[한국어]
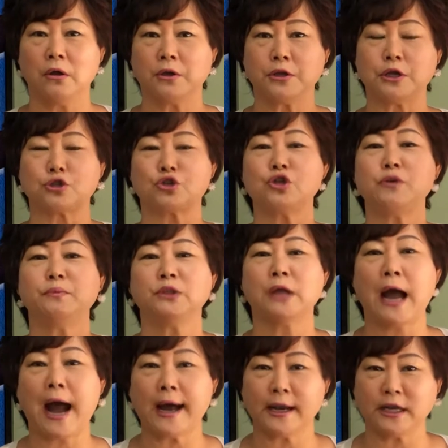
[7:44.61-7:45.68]
예수님은
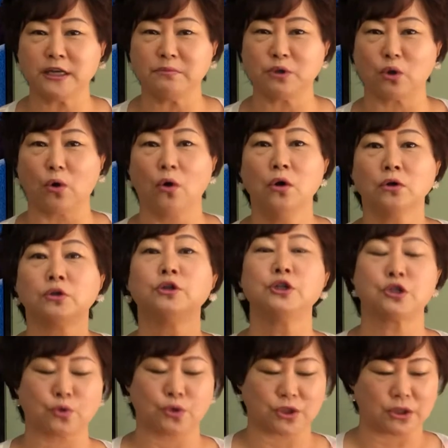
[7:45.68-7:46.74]
하나님이고
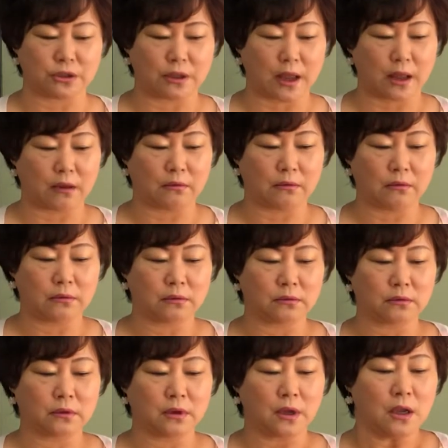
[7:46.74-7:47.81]
그리스도이신데
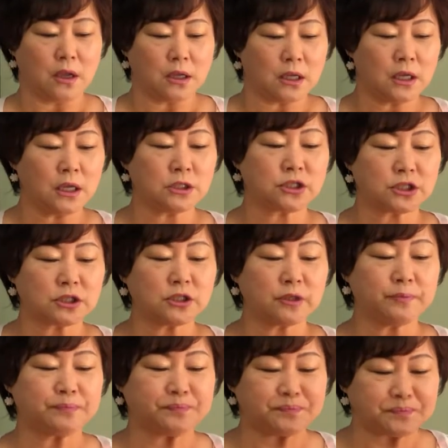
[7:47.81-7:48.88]
이 지금